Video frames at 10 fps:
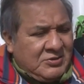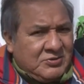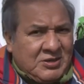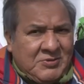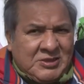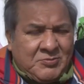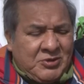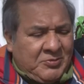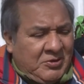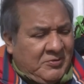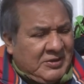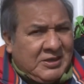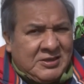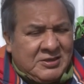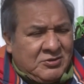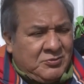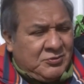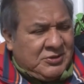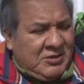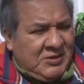justamente por la problemática
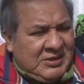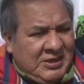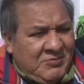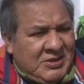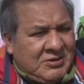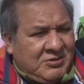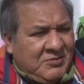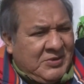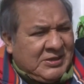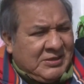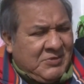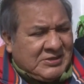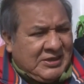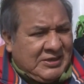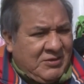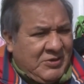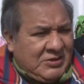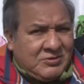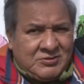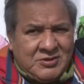como ustedes ven diariamente, lo que pasa acá en el
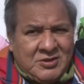banco,